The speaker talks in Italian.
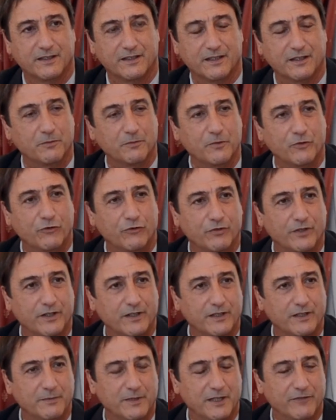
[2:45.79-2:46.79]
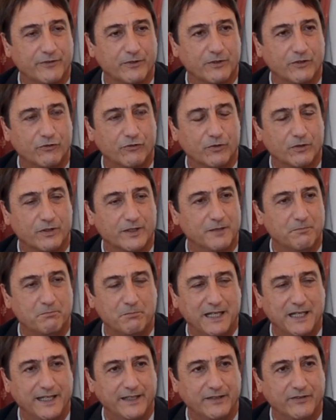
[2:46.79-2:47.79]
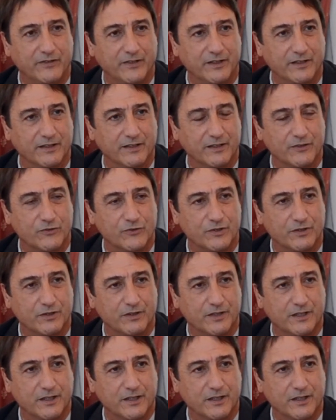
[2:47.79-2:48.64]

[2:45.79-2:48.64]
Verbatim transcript: La Commissione antimafia non ascolta mai i sindaci.